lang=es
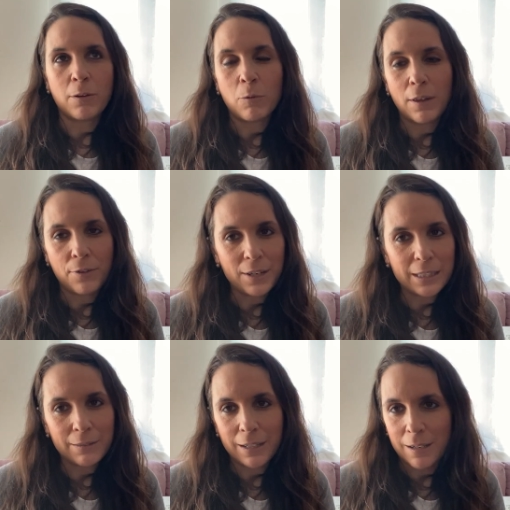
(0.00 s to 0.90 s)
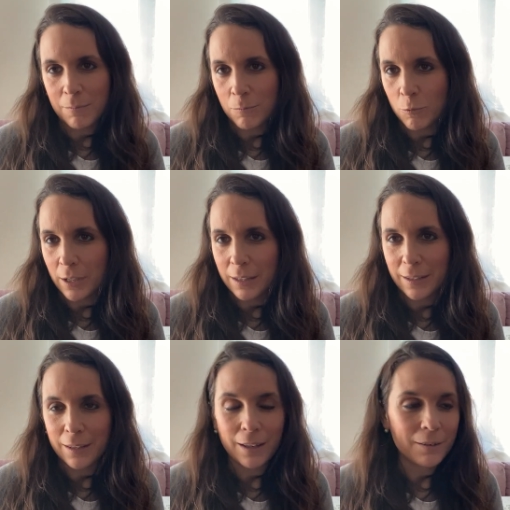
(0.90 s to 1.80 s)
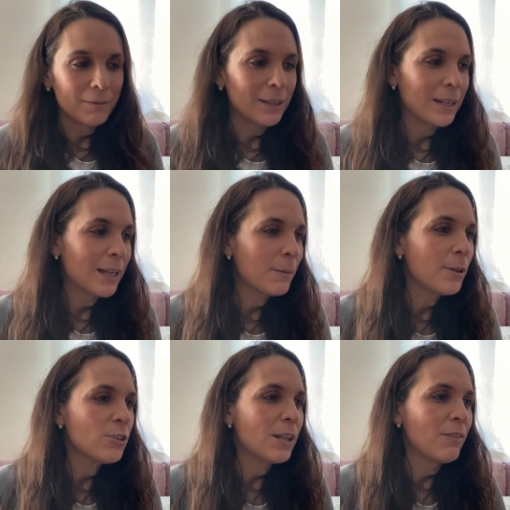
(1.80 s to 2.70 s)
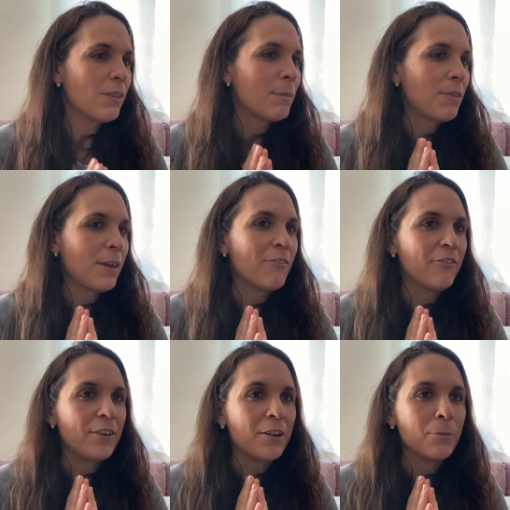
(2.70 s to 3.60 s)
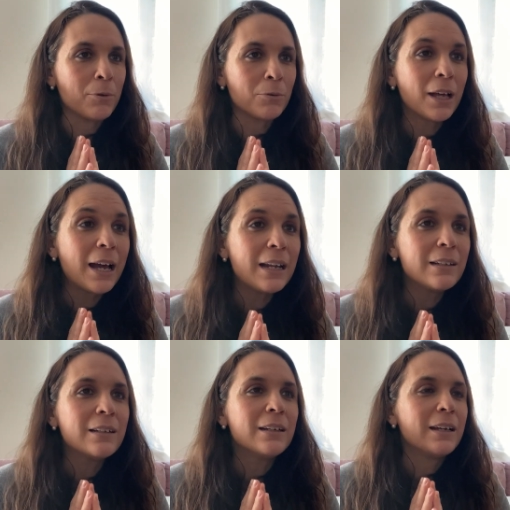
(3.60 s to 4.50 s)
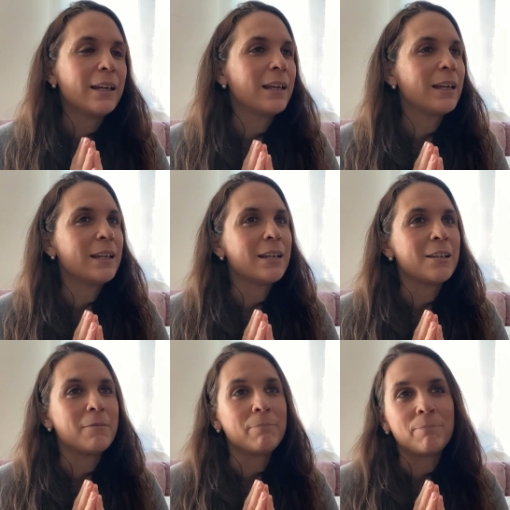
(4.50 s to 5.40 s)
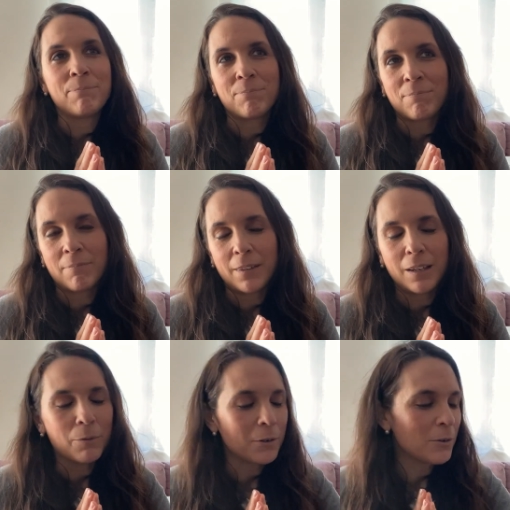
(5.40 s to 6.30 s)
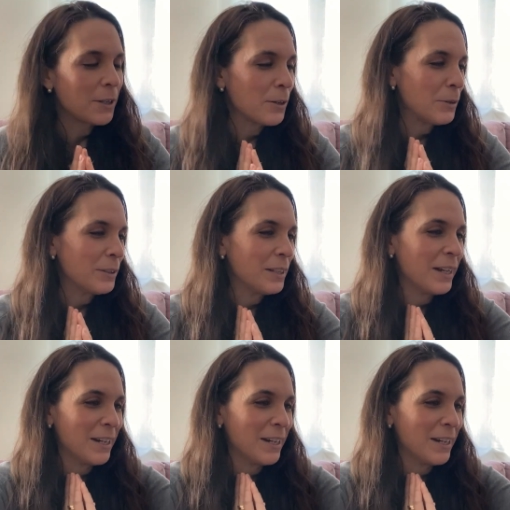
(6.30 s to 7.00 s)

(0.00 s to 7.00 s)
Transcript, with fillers: circulación estaba muerta de, nervios, encima hacía un frío brutal. Em, y bueno, no quiero entrar